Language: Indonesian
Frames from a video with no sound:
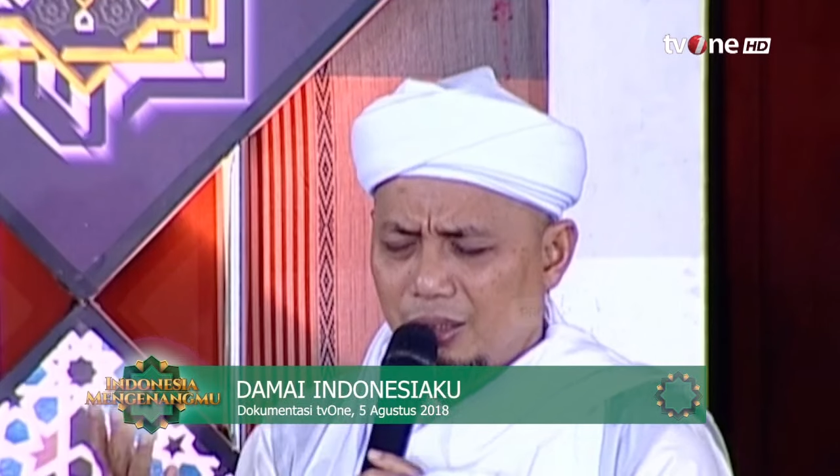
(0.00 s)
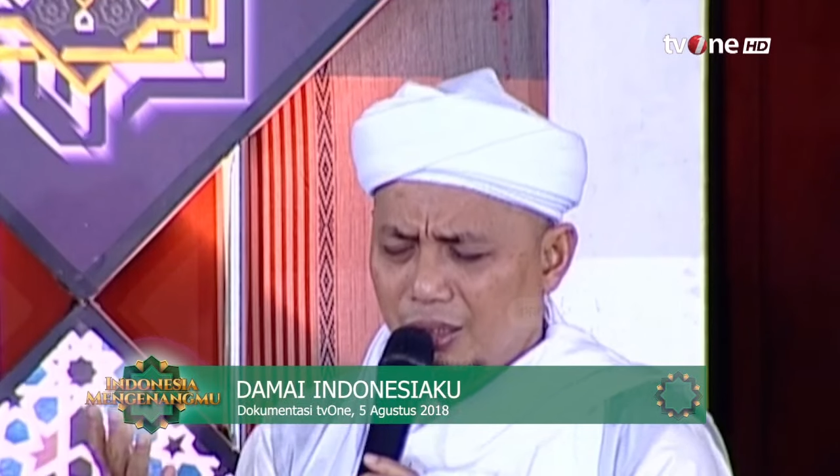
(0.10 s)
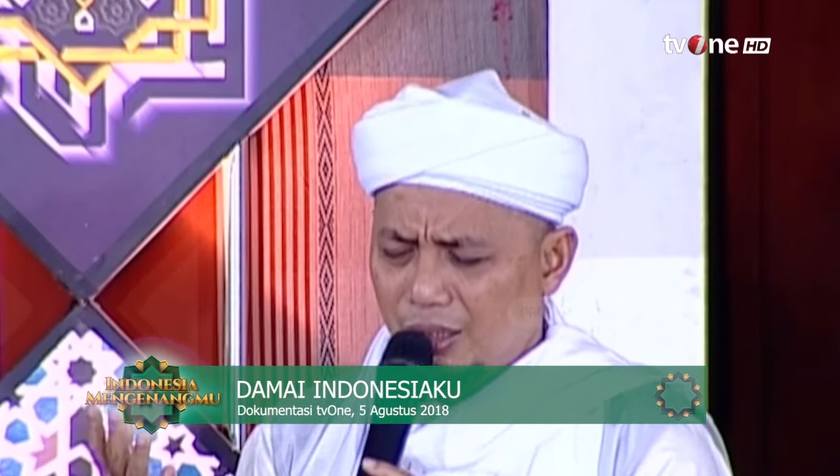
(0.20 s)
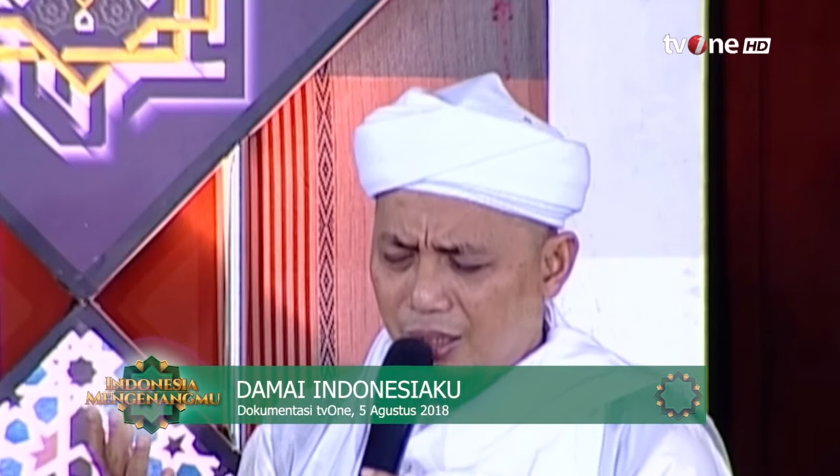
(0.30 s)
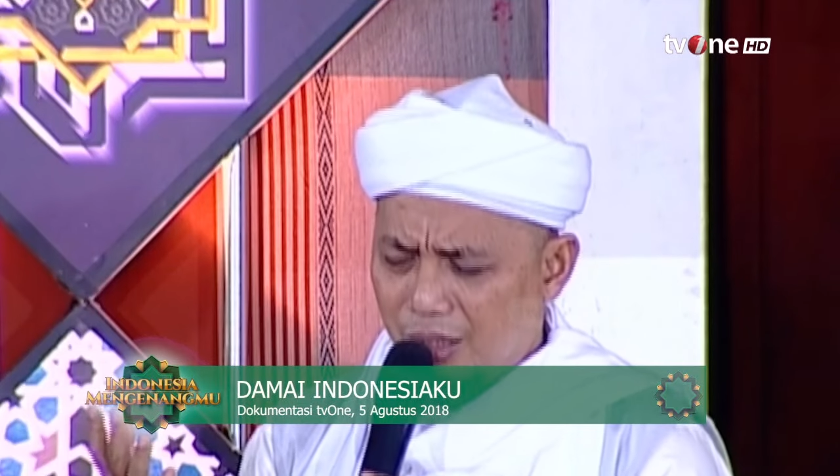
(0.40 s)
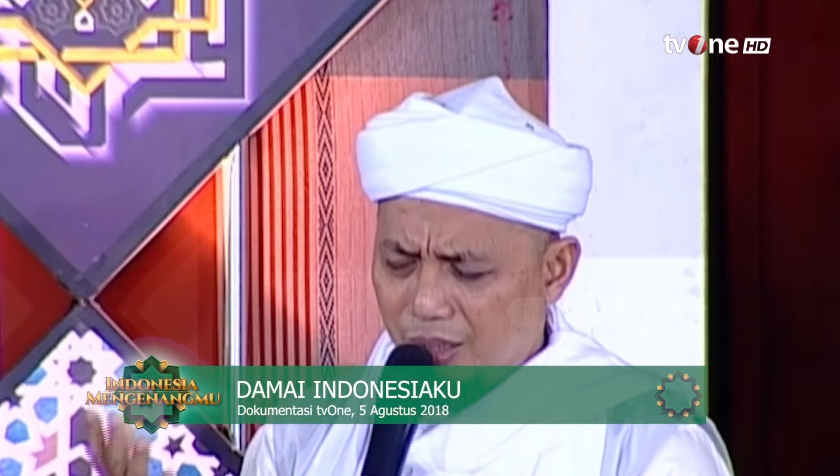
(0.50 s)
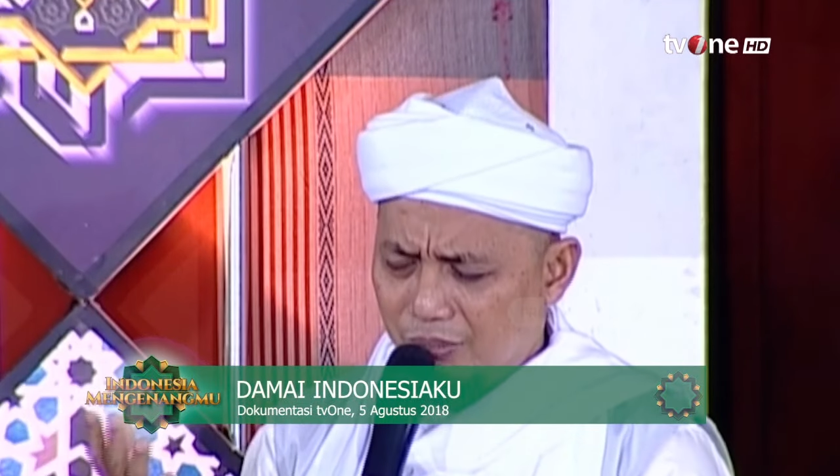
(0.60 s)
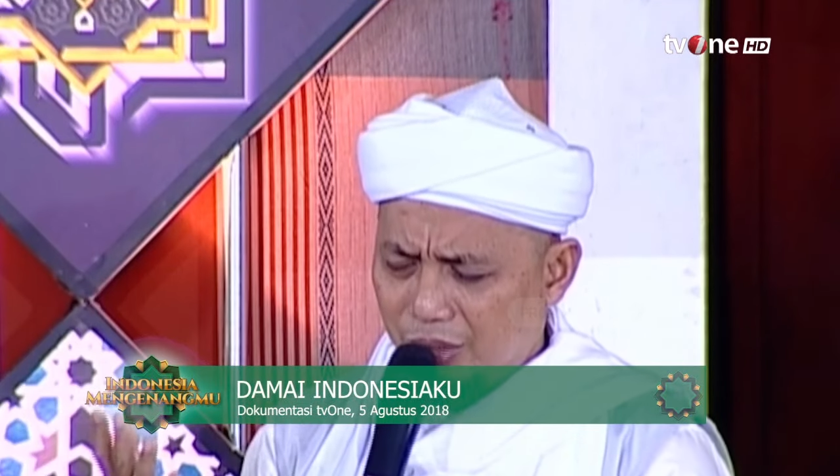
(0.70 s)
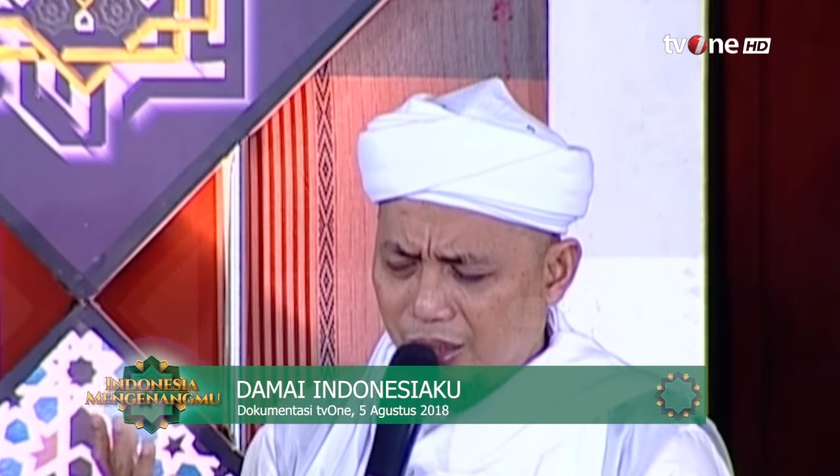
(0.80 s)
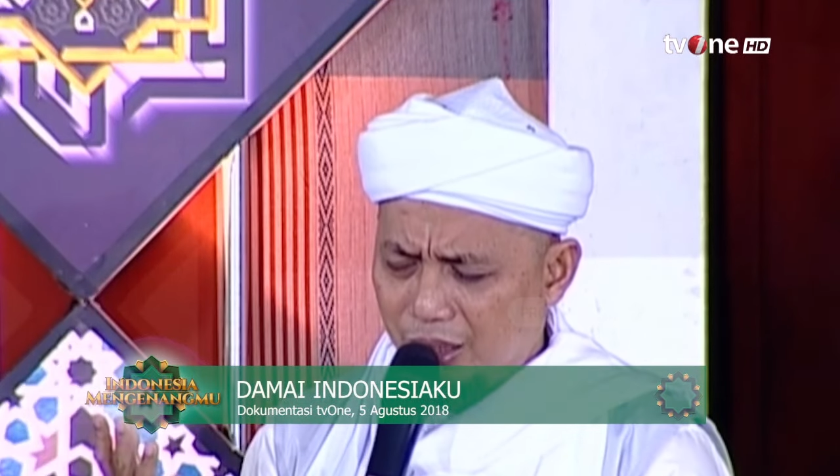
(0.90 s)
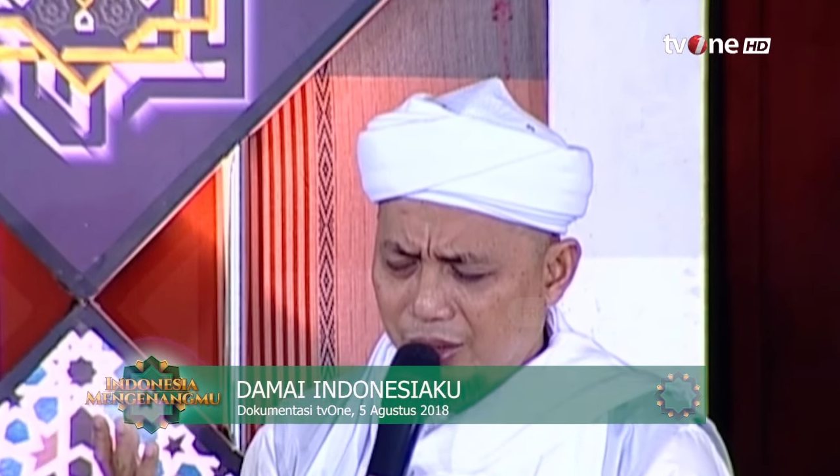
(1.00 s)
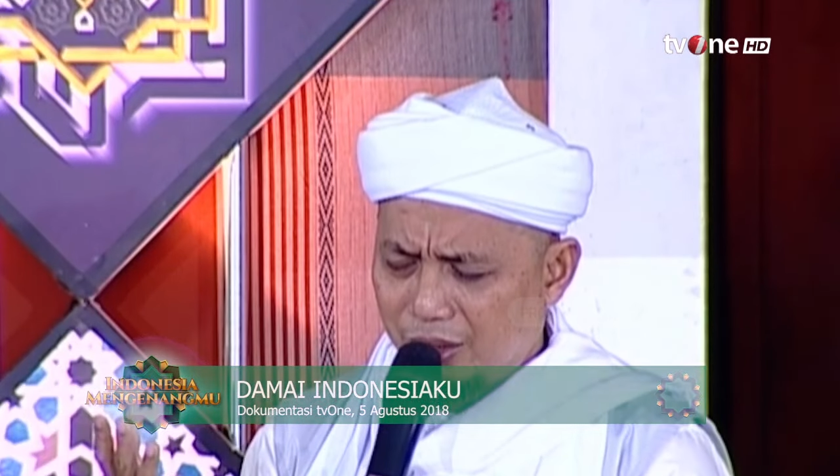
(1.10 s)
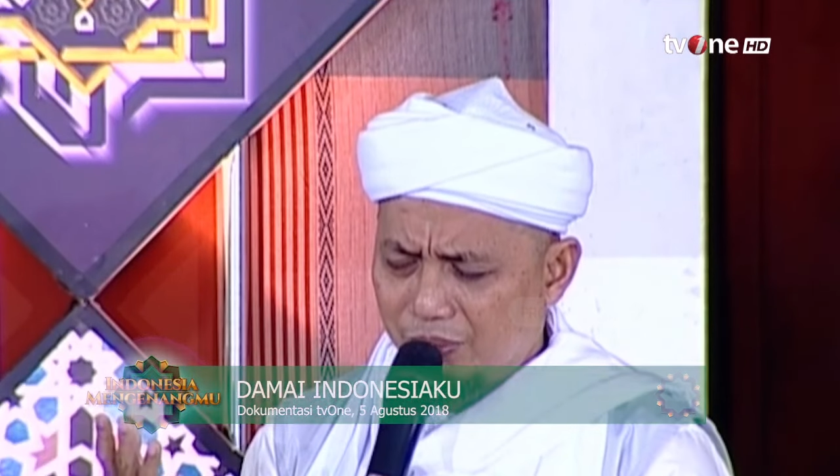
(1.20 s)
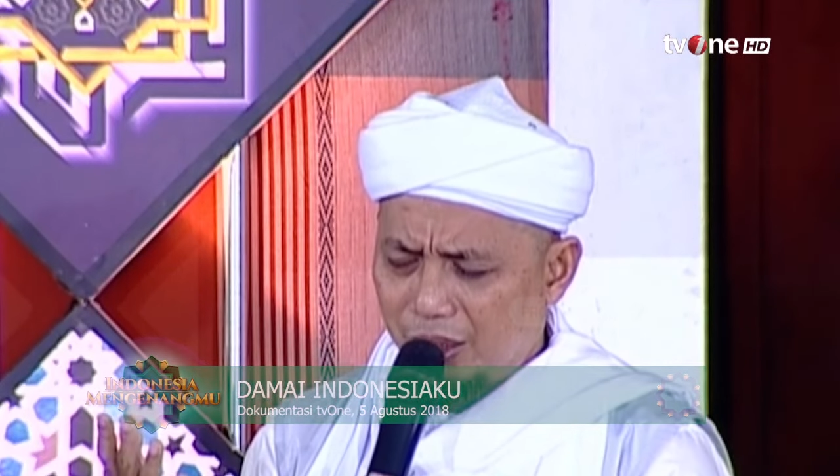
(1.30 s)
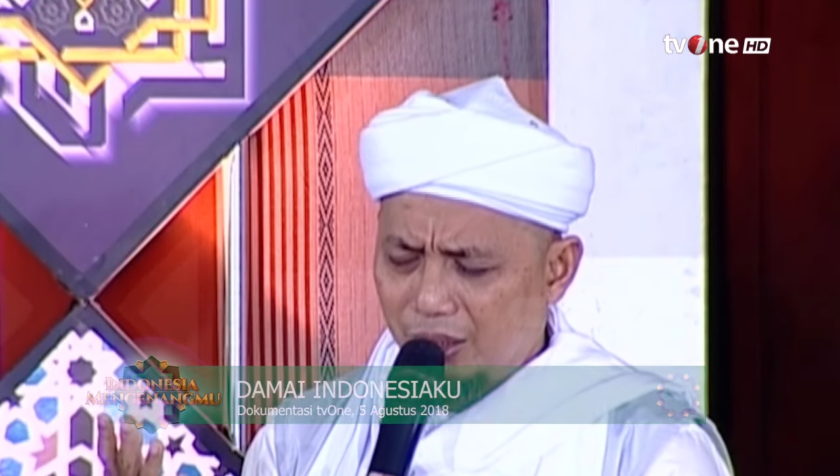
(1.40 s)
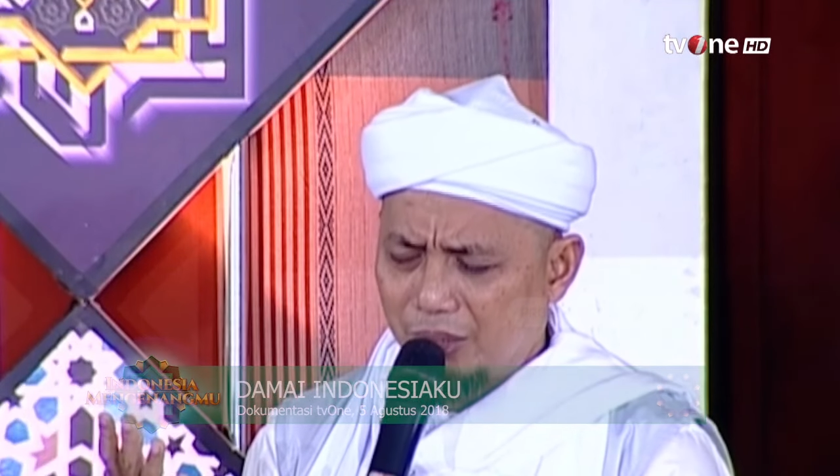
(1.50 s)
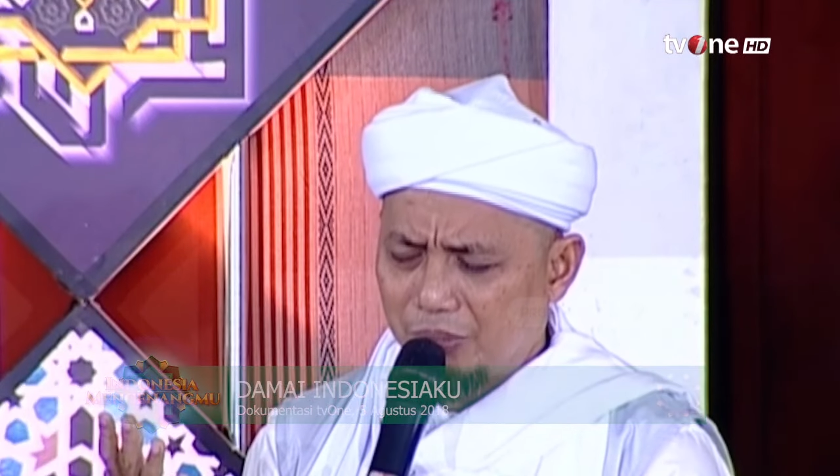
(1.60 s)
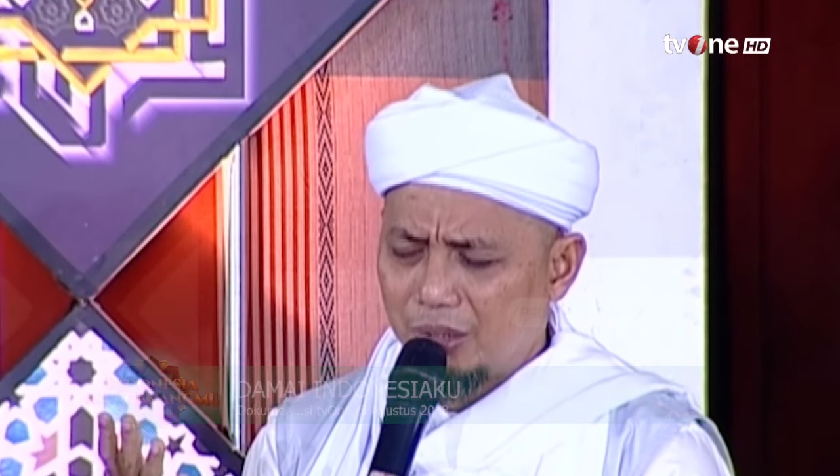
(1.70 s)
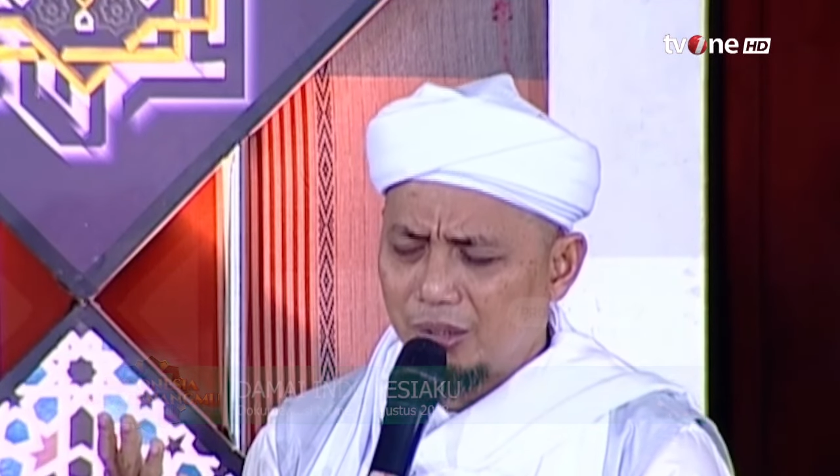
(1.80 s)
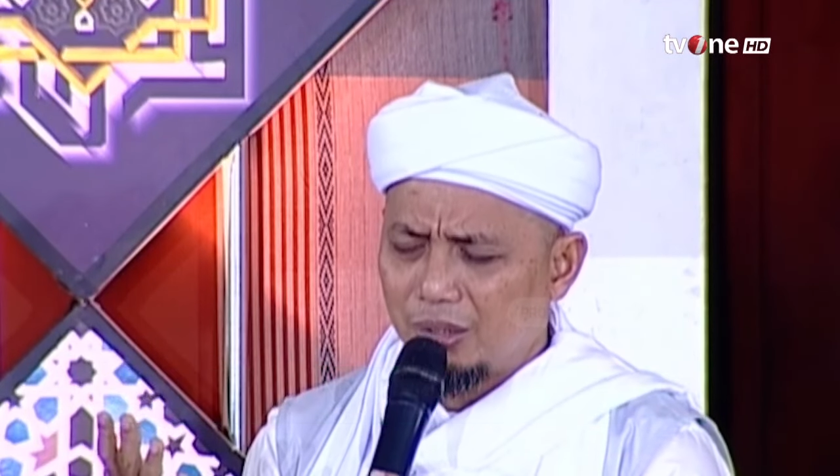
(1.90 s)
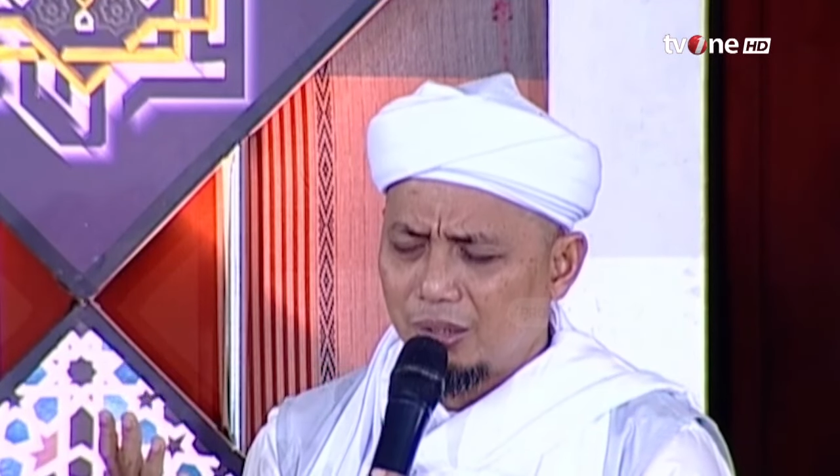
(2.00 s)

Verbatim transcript: Alhamdulillahirabbil alamin.